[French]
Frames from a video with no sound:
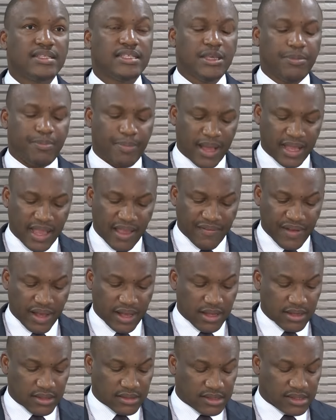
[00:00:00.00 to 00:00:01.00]
ni par la
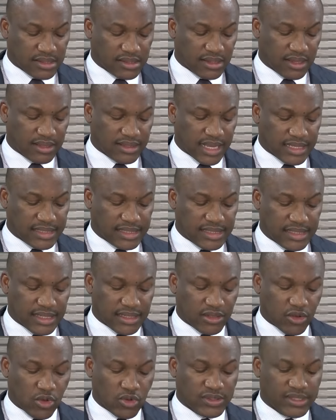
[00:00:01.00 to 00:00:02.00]
vacance des
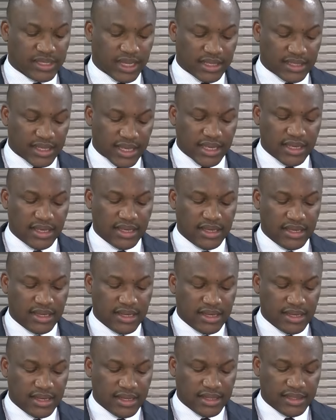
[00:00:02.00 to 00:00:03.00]
sites concernés,
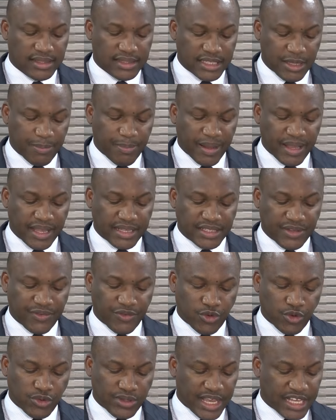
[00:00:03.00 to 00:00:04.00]
ni par les
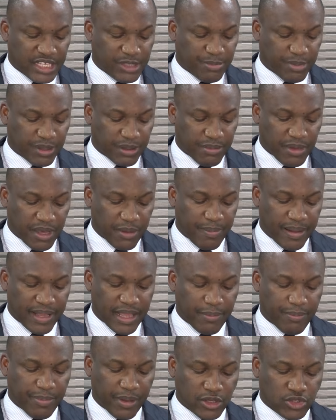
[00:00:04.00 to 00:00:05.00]
difficultés exprimées par
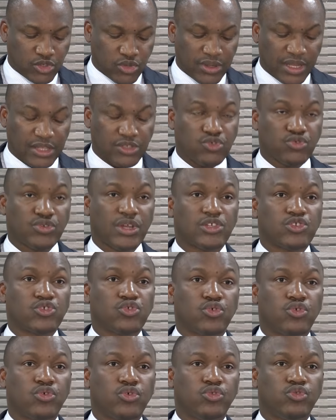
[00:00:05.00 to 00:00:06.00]
les personnes en
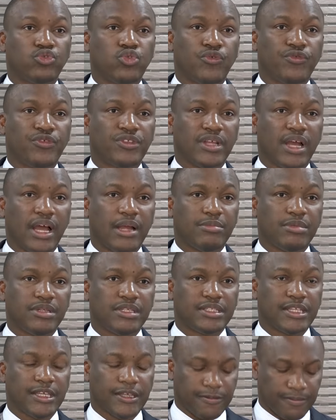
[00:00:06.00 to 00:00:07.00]
situation de
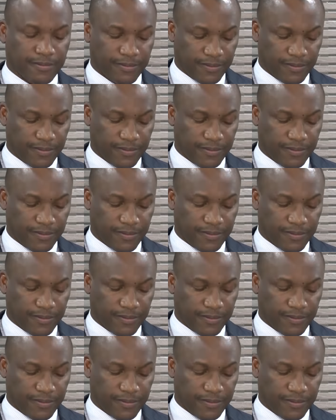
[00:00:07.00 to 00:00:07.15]
vulnérabilité.